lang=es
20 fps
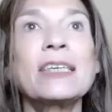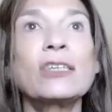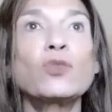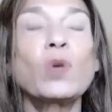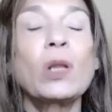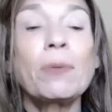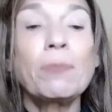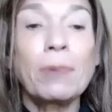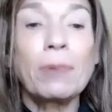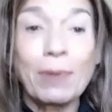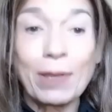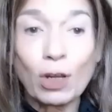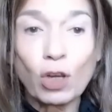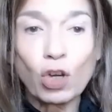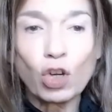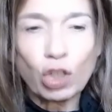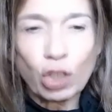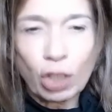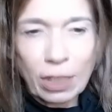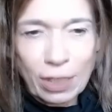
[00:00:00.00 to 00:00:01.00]
se suelen vivir
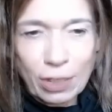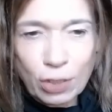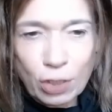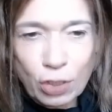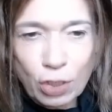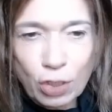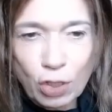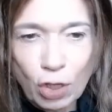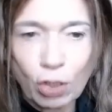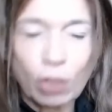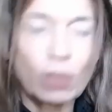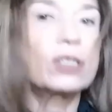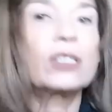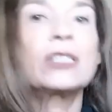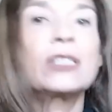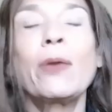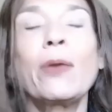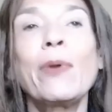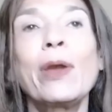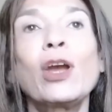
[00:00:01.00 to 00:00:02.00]
con tensión.
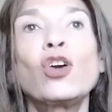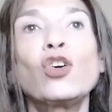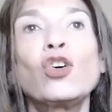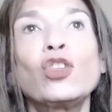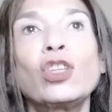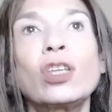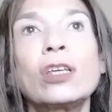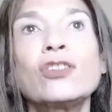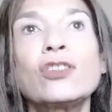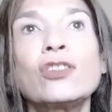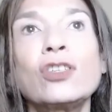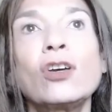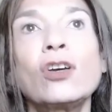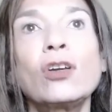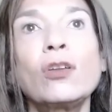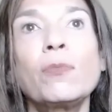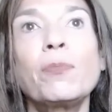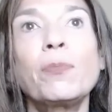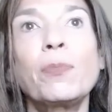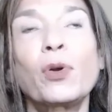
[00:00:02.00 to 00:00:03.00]
Se viven con
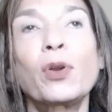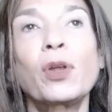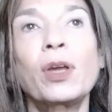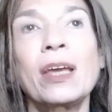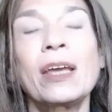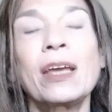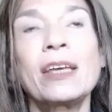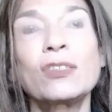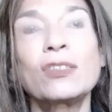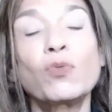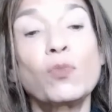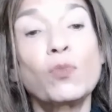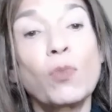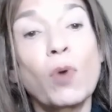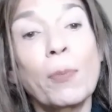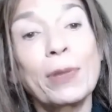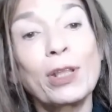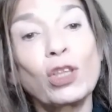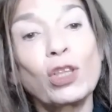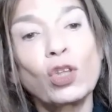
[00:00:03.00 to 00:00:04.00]
tensión porque es un
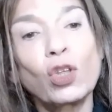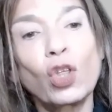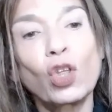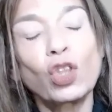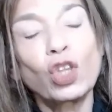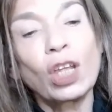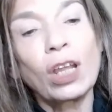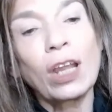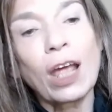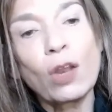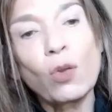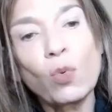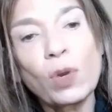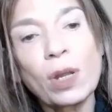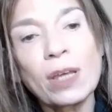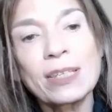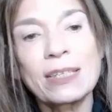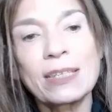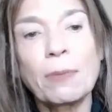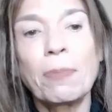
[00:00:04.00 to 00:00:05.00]
momento donde la
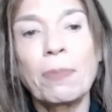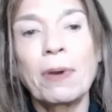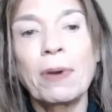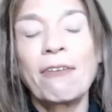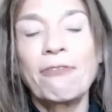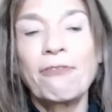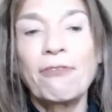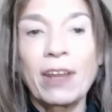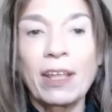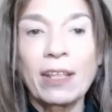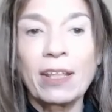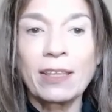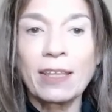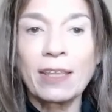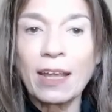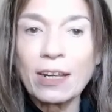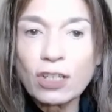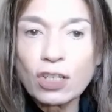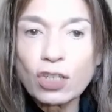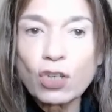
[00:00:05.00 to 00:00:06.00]
luna se para
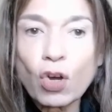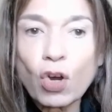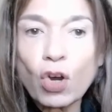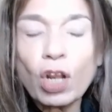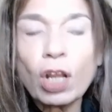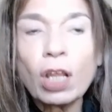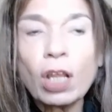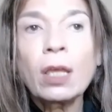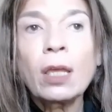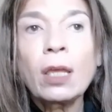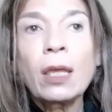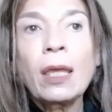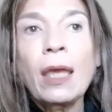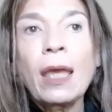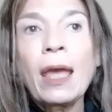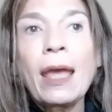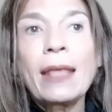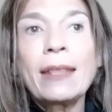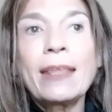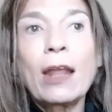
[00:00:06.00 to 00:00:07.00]
frente al sol,
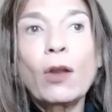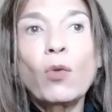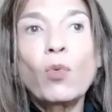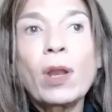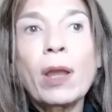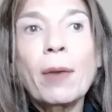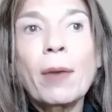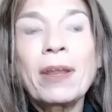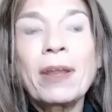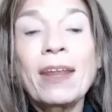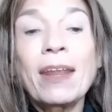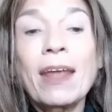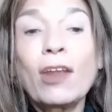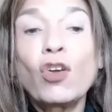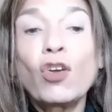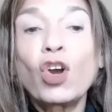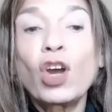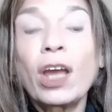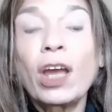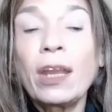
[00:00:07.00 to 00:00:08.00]
de alguna manera
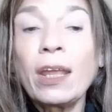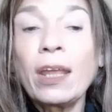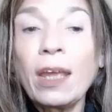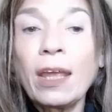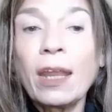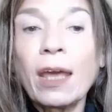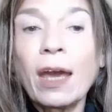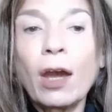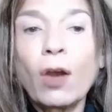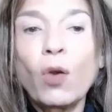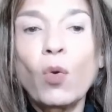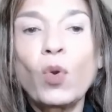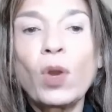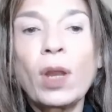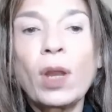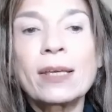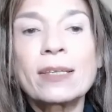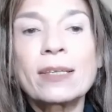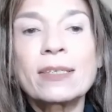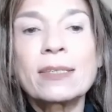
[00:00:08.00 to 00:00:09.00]
nos genera
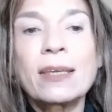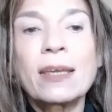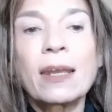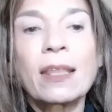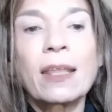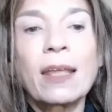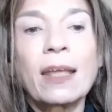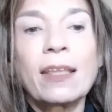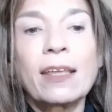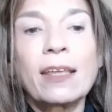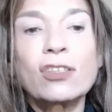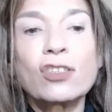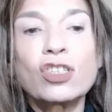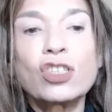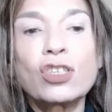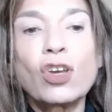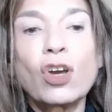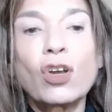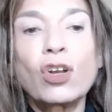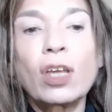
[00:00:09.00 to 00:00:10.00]
una cierta
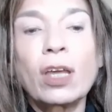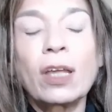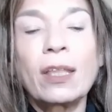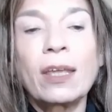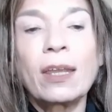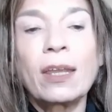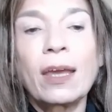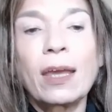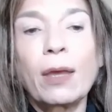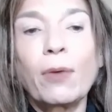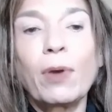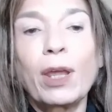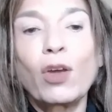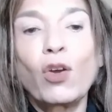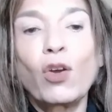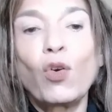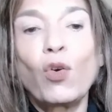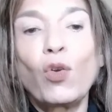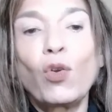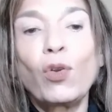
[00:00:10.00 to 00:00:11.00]
tensión que tiene que
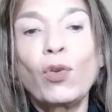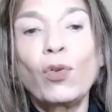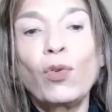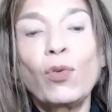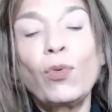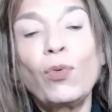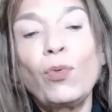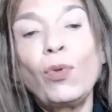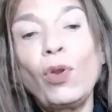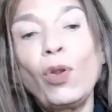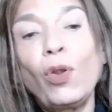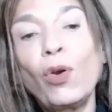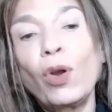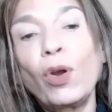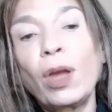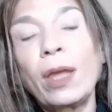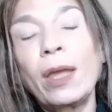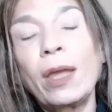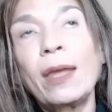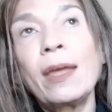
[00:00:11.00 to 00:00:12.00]
ver con
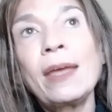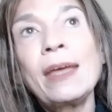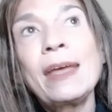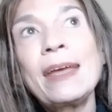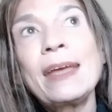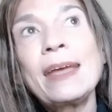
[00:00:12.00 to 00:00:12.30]
lo que